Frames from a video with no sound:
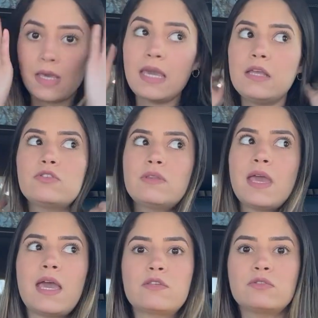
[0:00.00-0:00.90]
Y yo
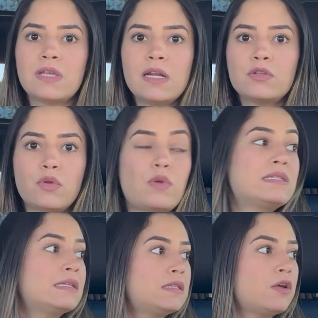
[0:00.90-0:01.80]
dije, eso tiene todo el
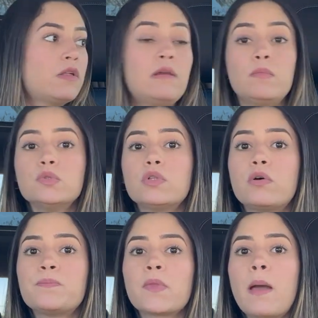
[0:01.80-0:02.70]
sentido del
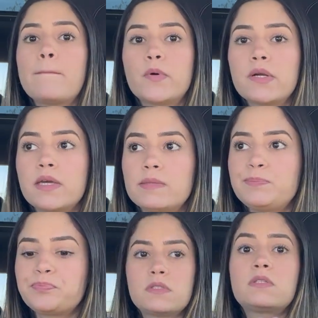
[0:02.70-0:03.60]
mundo porque
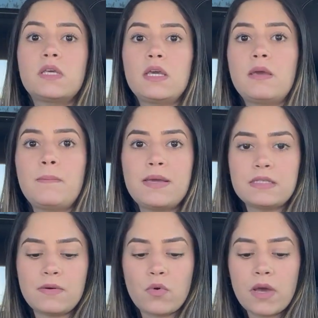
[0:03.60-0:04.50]
si me
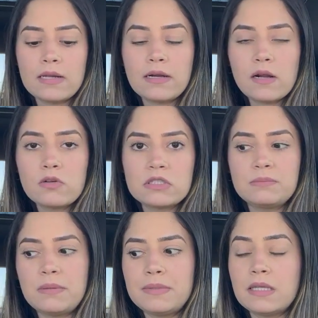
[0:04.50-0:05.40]
llevo el reloj
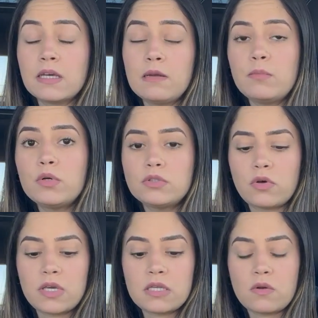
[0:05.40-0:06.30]
simplemente en el
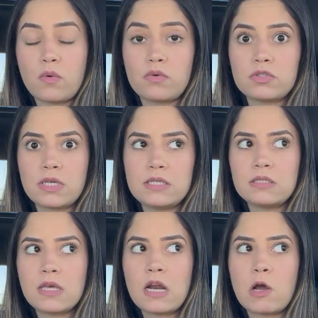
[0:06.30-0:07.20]
bulto y no sé ni
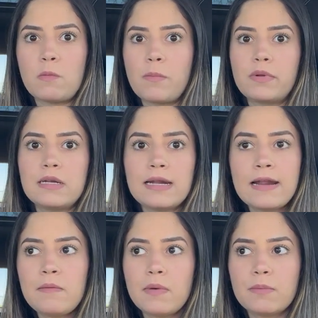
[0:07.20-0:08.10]
siquiera cómo poner la
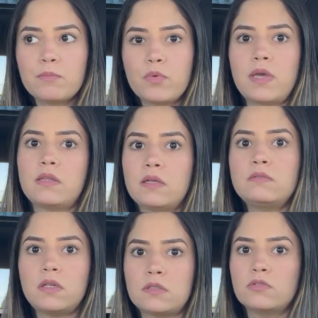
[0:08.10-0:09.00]
alarma, voy a estar
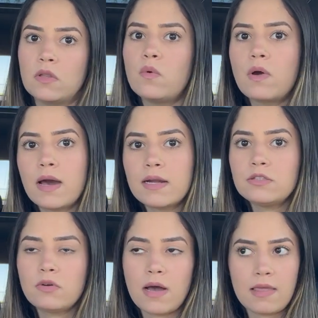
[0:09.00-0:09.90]
tratando de buscar
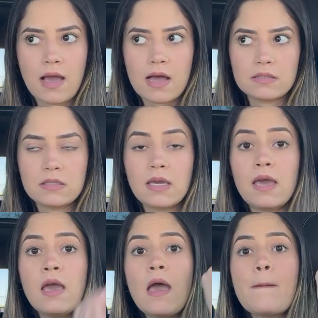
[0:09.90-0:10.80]
eso allá. Así
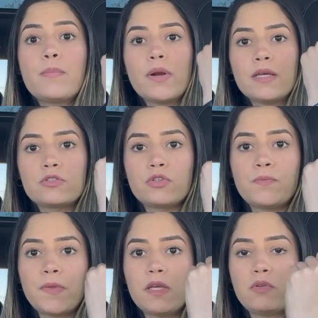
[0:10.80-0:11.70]
que por eso
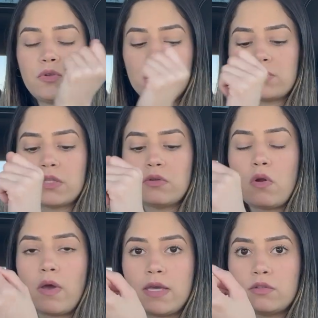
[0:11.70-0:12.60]
estoy
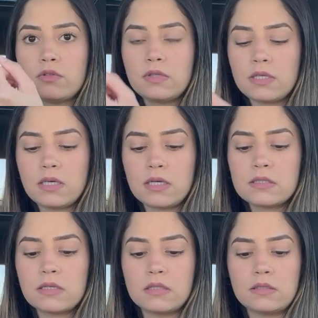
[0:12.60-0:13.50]
usándolo estos
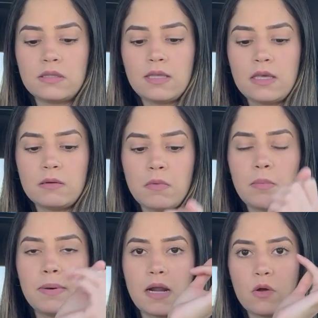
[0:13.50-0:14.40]
días antes de irme
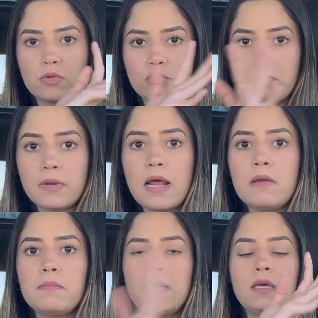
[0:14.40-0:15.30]
para
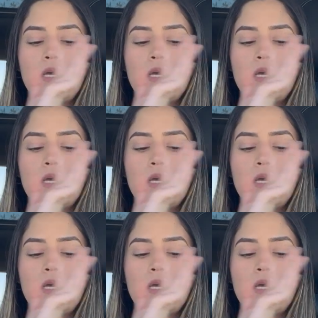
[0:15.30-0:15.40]
acostumbrarme.